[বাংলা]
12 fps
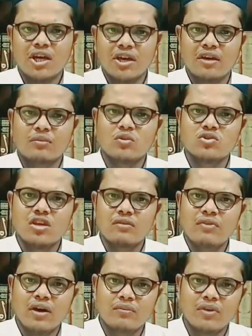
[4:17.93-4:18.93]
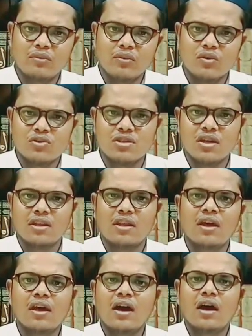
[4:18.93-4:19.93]
শায়েখ মুজাফার বিন মহসিন
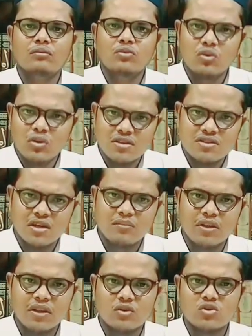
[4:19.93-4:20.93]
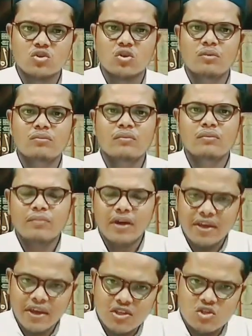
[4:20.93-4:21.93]
আব্দুর রাজ্জাক বিন ইউসুফ
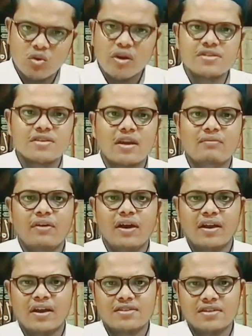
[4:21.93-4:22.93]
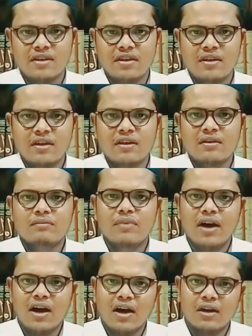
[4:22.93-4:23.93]
বা এ যুগের যারা ফারাজি
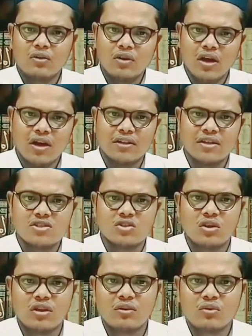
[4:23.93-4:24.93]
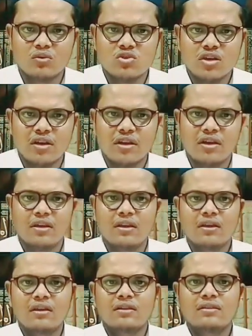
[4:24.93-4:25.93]
বা আহলুল হাদিস দলের অনুসারী
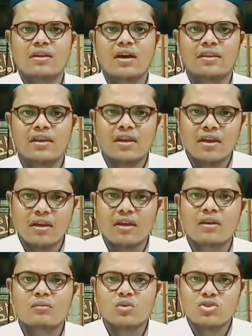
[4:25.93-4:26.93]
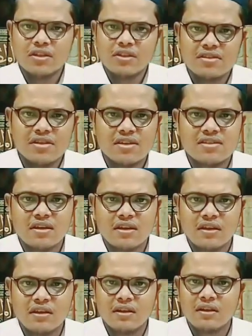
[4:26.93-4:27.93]
তাদেরকে বোঝাতে
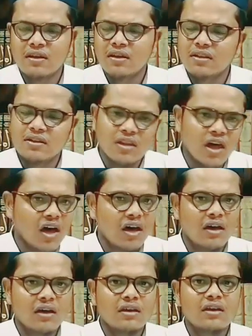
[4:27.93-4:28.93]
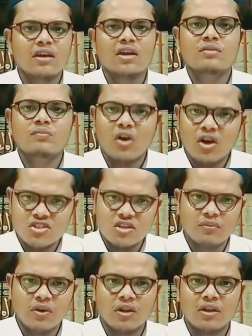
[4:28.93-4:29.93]
চেয়েছেন না
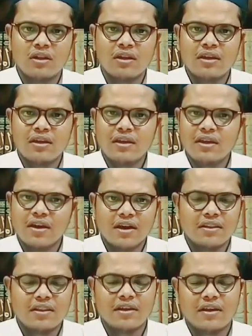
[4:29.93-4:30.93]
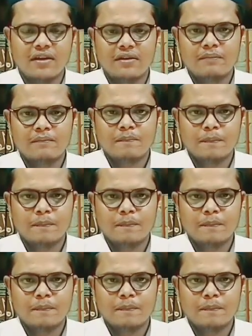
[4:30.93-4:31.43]
ইনপসিবল এখান থেকে